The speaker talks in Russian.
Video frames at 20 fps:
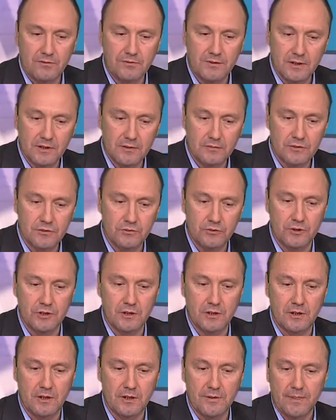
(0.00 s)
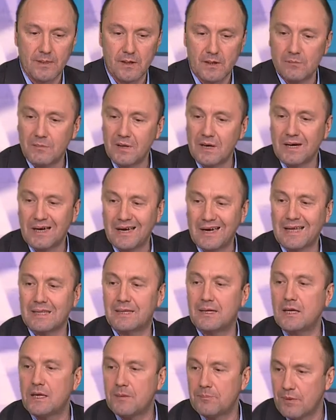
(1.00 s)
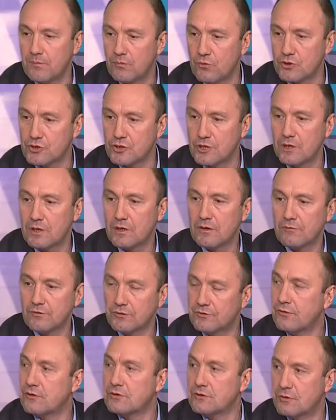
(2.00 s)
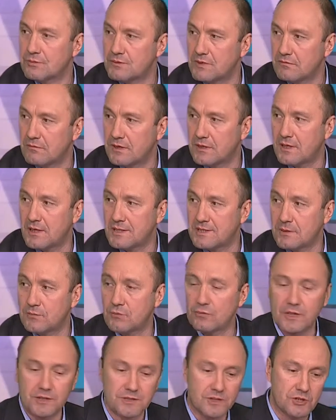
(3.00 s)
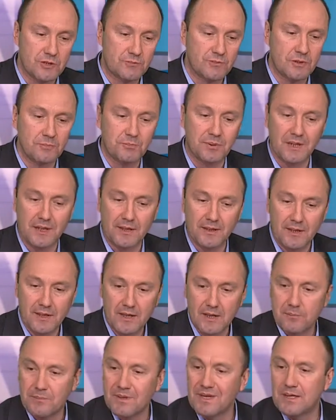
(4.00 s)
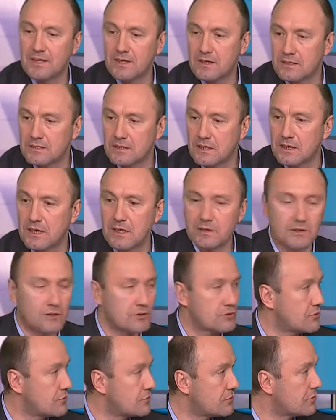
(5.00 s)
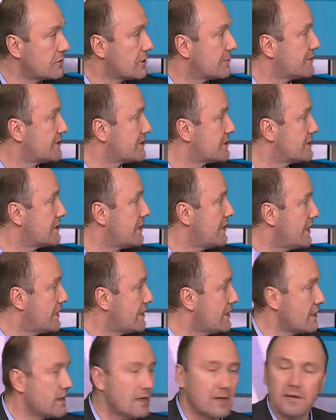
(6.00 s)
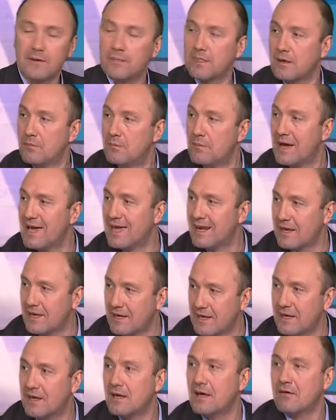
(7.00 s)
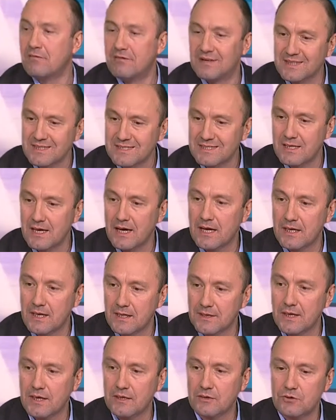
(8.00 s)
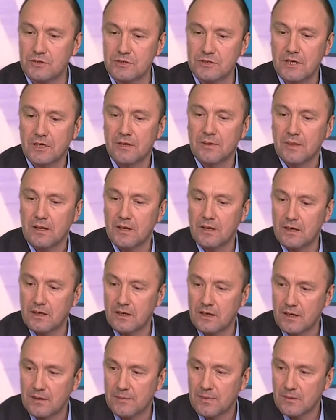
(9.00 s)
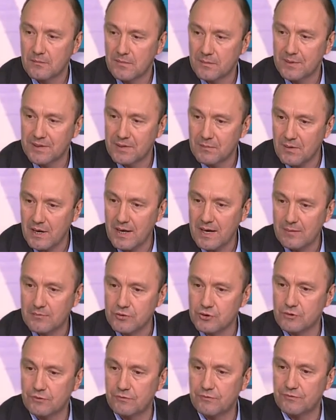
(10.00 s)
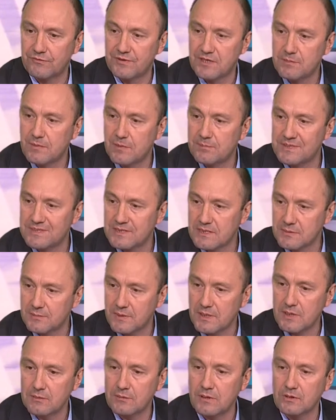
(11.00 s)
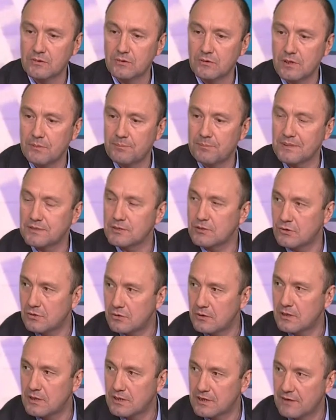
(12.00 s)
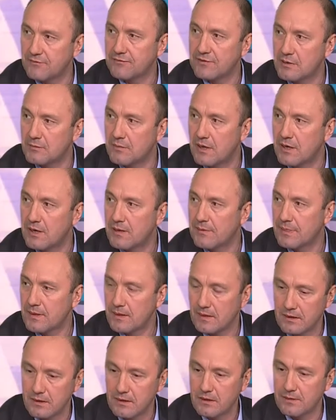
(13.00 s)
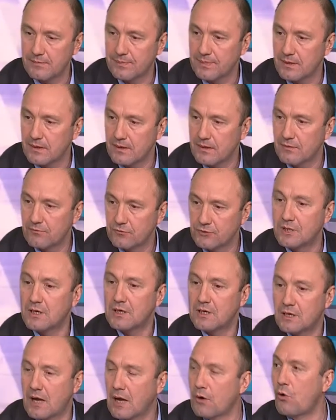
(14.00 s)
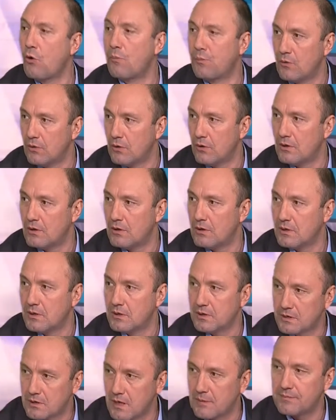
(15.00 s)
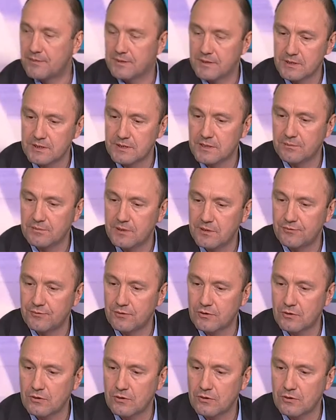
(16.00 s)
В данном случае мы хотели помочь вот, собственным владельцам. У нас даже был план переезда некоторых структурных подразделений да, мэрии в это здание. В это здание да, то есть, э, мы понимаем, что, видимо, бизнесменам, которые построили, та фирма, э, вот коробку, не, не снабдив